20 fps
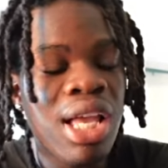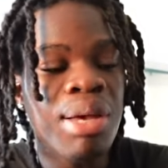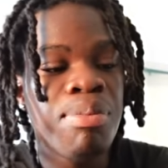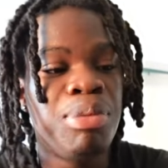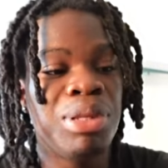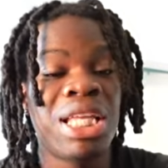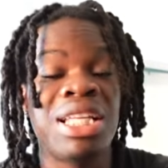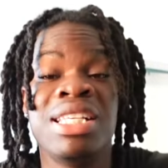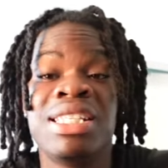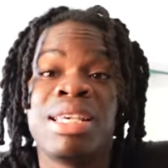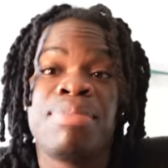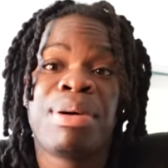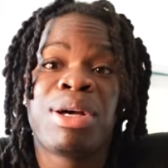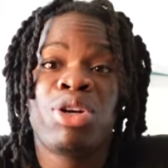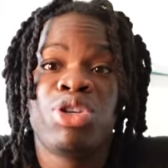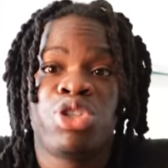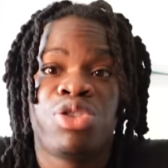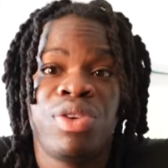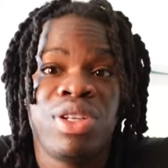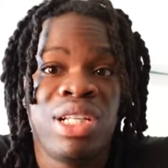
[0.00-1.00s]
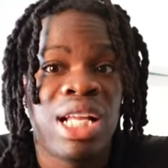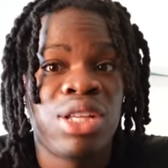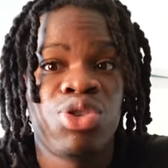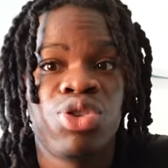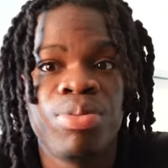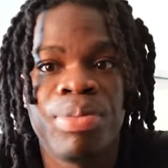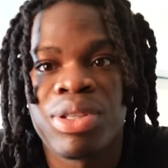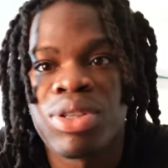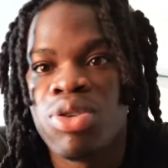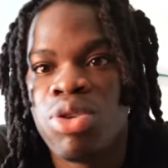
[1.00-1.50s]
peut-être il ne sait pas que je fais de la
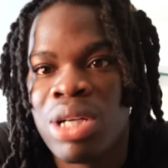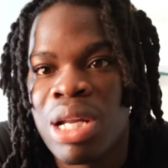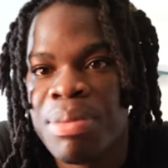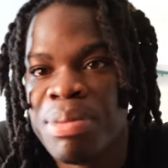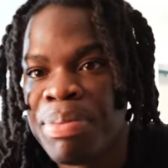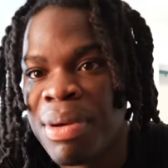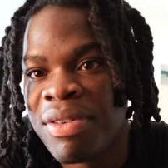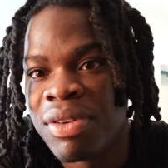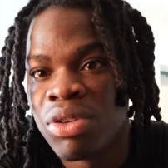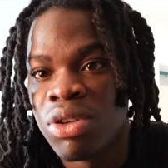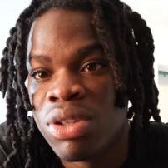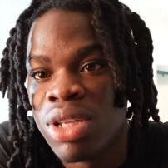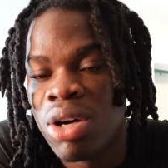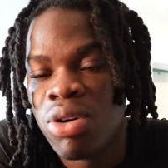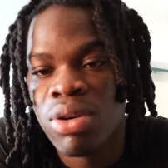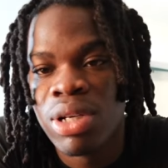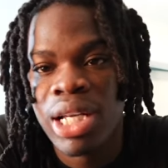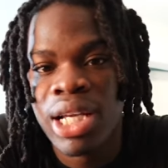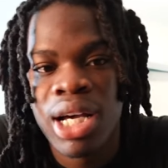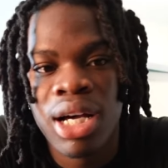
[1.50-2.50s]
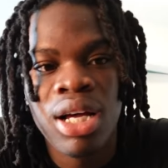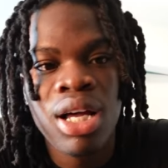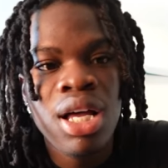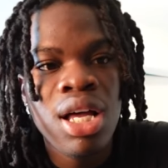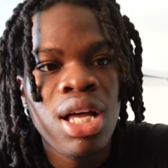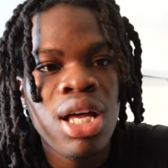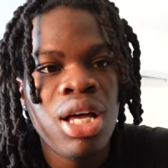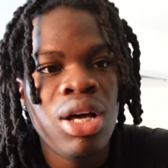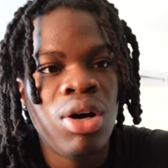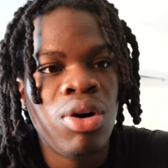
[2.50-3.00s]
thune parce qu'on n'habite pas avec notre darons, les gars.
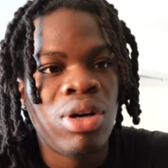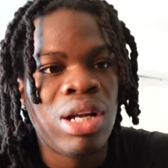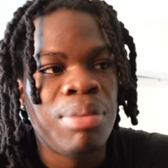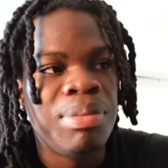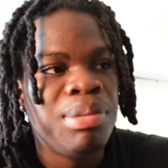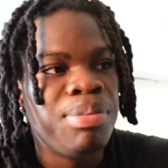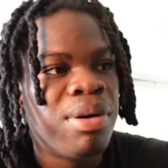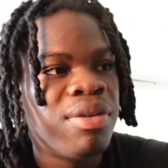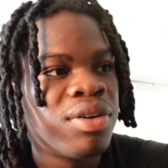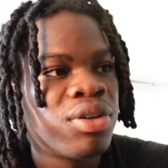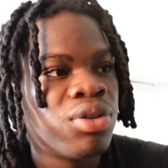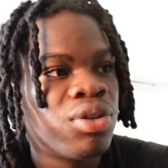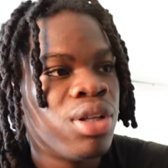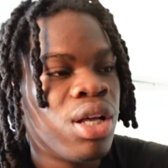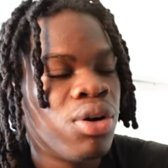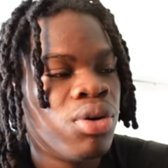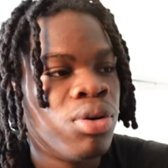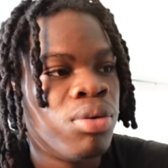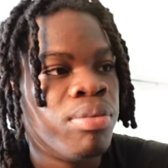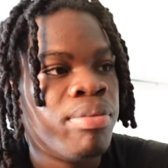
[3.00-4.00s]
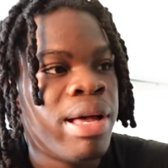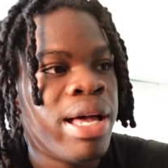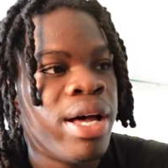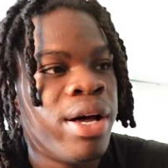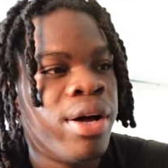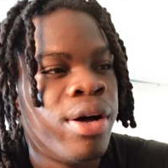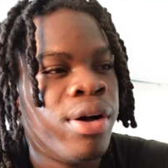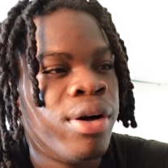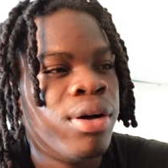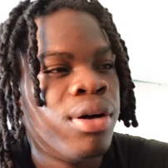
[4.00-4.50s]
On n'habite pas avec notre darons. mais Je
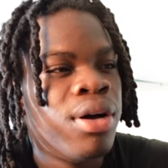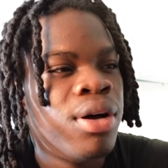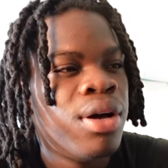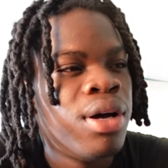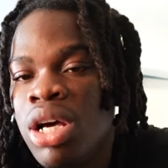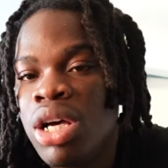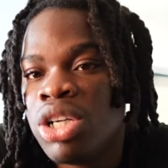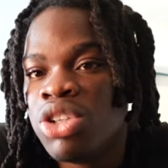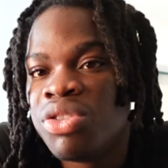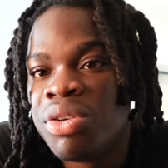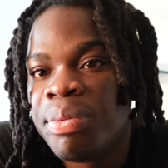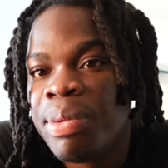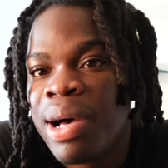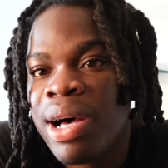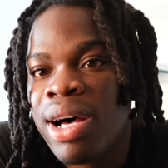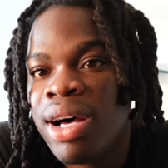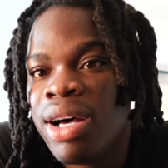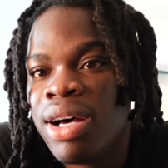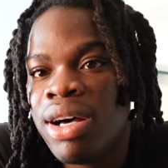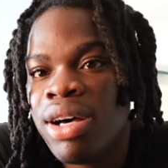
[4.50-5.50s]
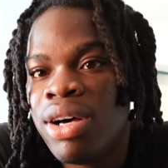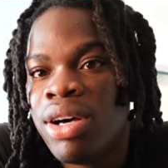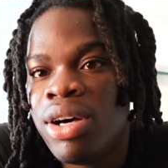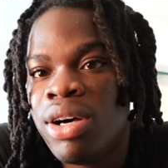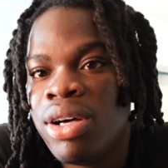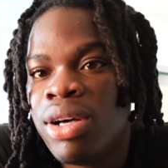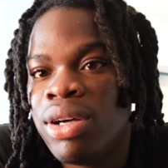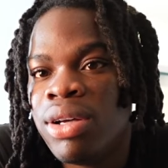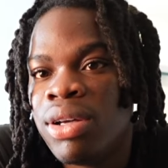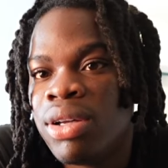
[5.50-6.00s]
euh, je fais pas
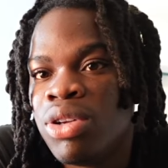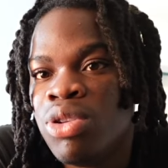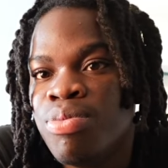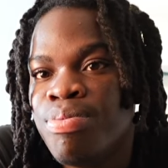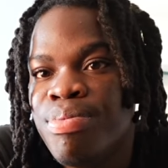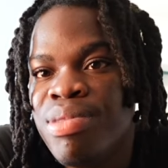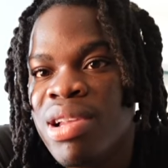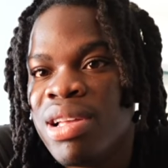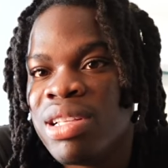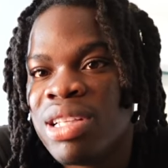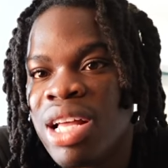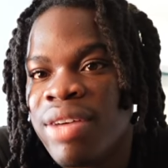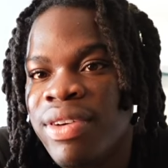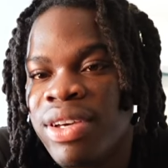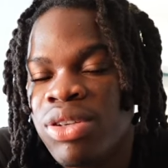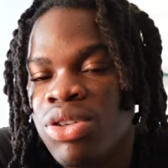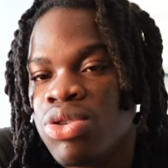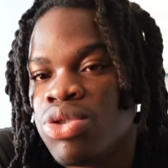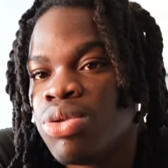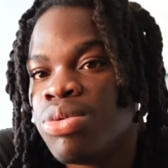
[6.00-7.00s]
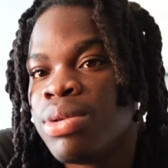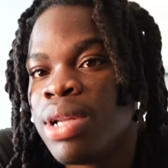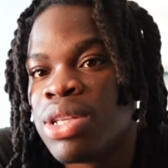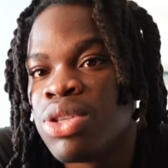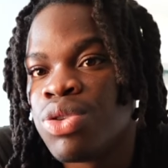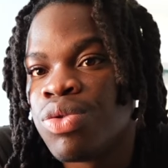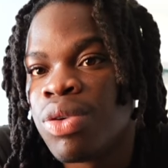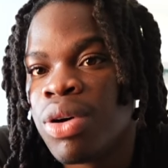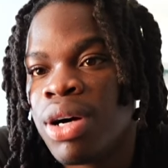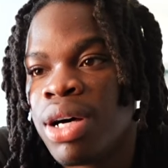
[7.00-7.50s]
euh, une blinde là, avec YouTube, là,
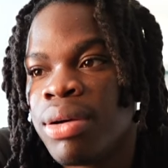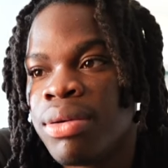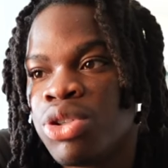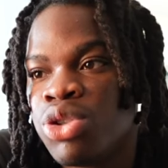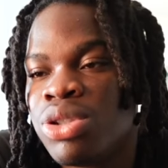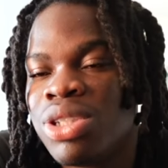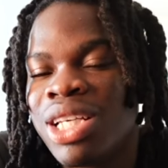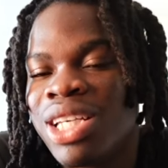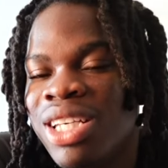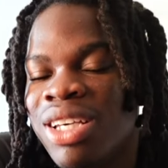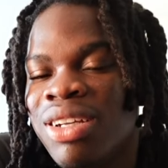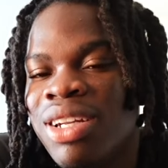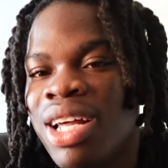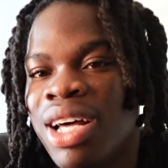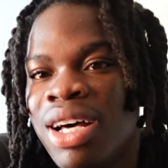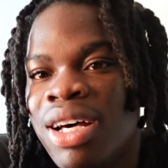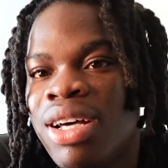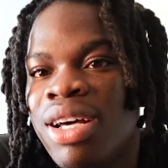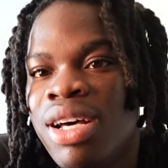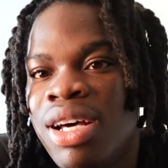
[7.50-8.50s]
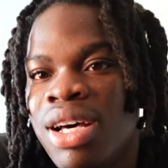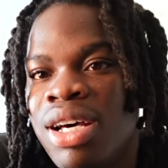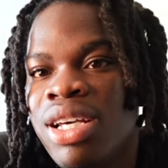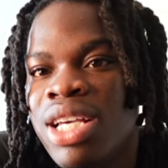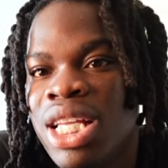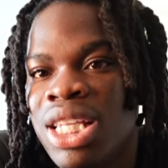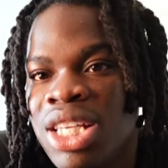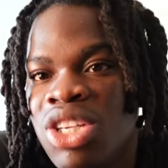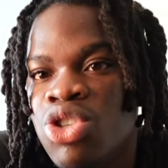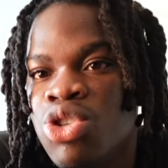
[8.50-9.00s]
tu vois. Je sais qu'il y en a,
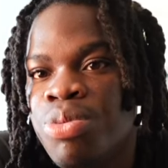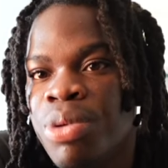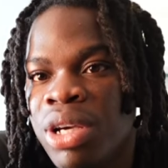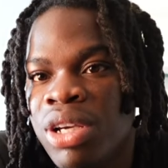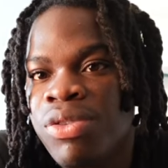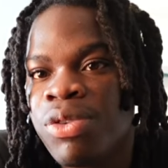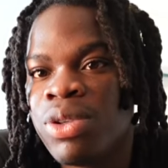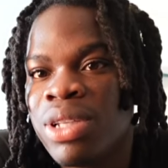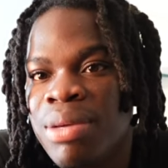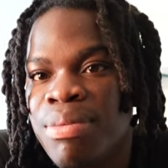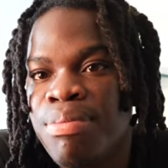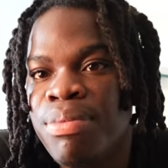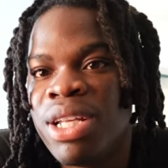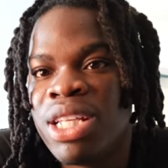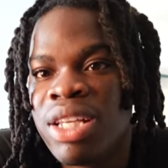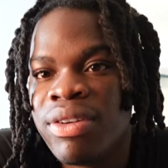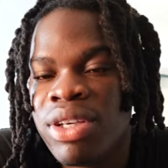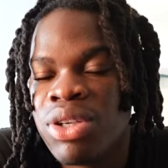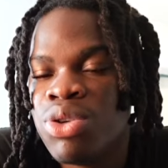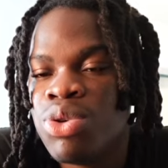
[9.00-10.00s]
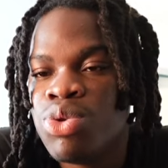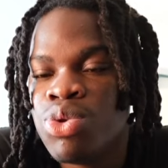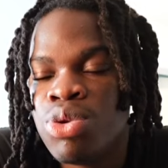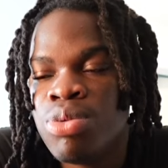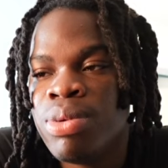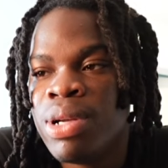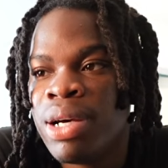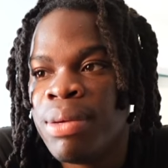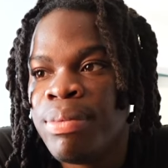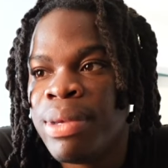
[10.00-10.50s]
des youtubeurs qui font des blends avec
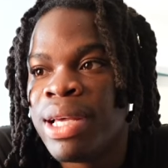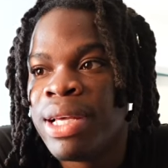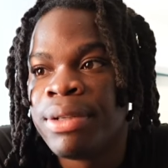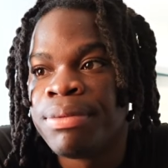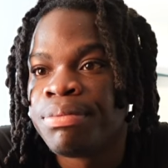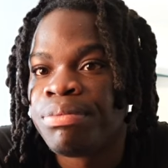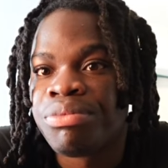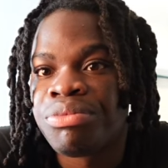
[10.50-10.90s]
YouTube, là, mais